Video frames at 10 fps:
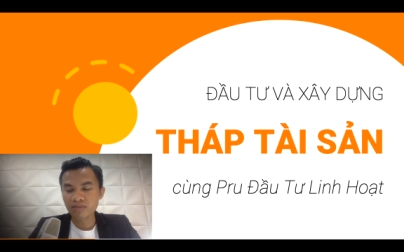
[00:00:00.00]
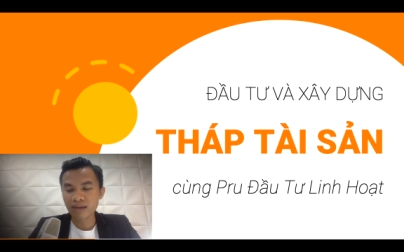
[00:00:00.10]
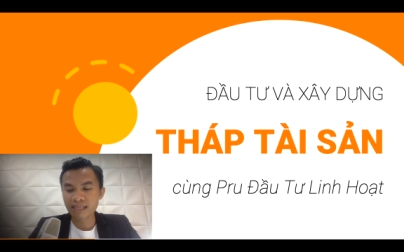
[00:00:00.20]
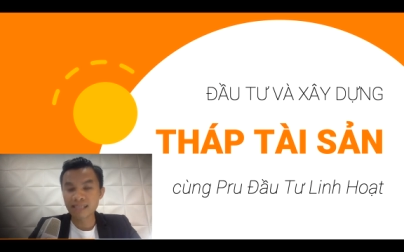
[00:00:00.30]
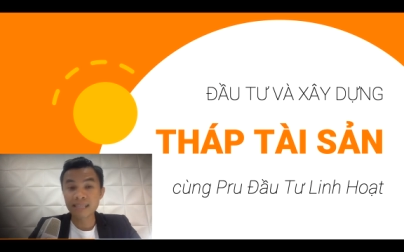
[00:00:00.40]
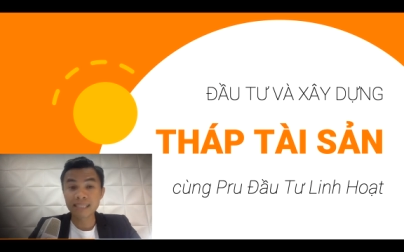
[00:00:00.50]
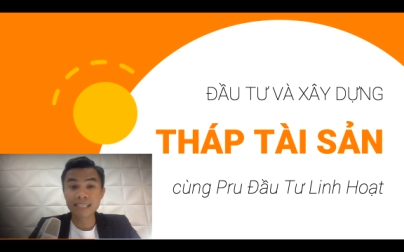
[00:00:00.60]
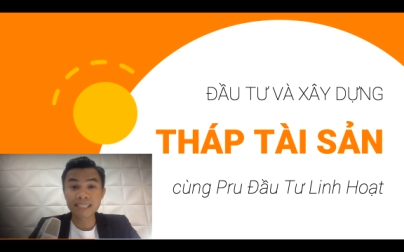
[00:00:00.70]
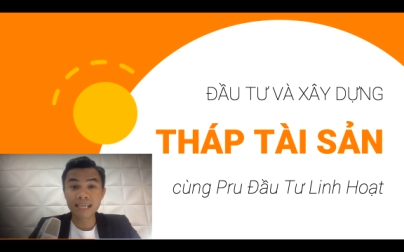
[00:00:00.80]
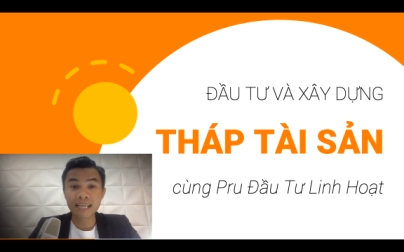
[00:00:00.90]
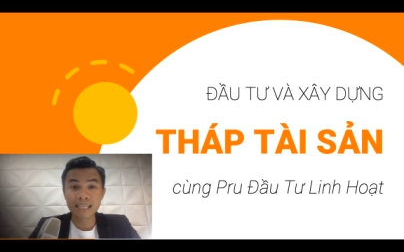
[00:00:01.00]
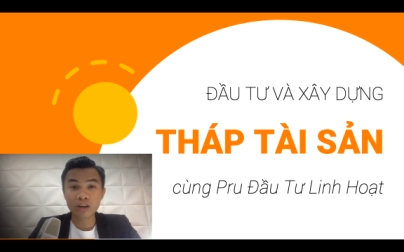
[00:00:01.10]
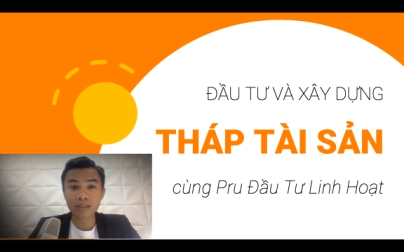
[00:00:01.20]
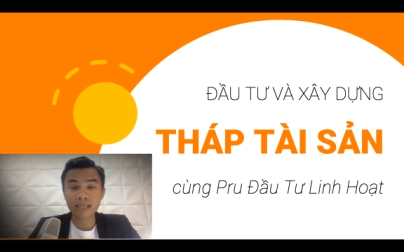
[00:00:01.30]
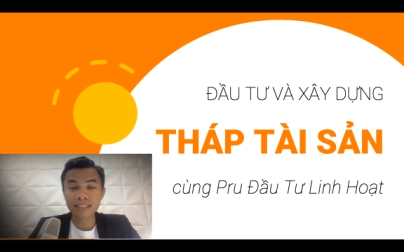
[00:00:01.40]
và sẵn sàng chia sẻ lại
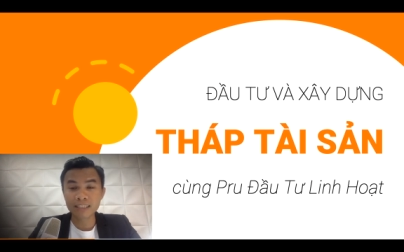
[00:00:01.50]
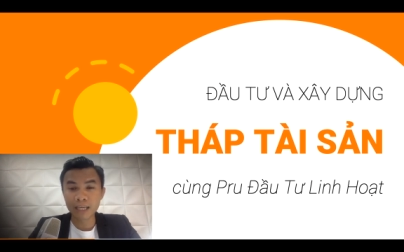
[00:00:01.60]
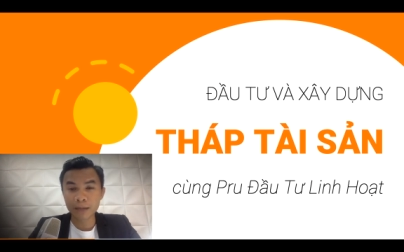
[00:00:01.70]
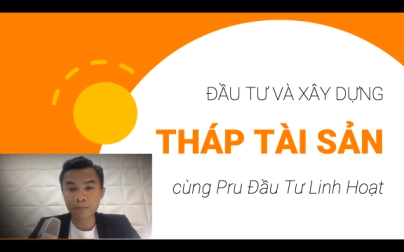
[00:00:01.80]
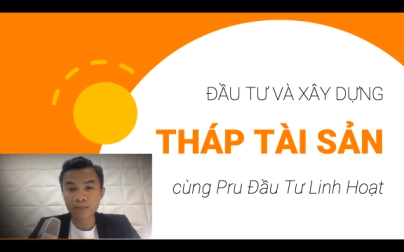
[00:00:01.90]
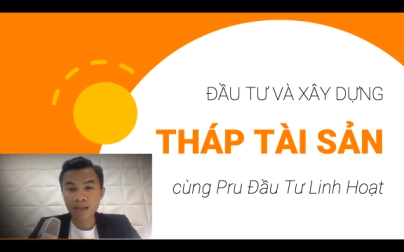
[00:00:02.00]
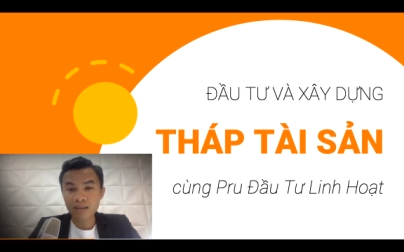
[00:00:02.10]
cho tất cả anh chị em.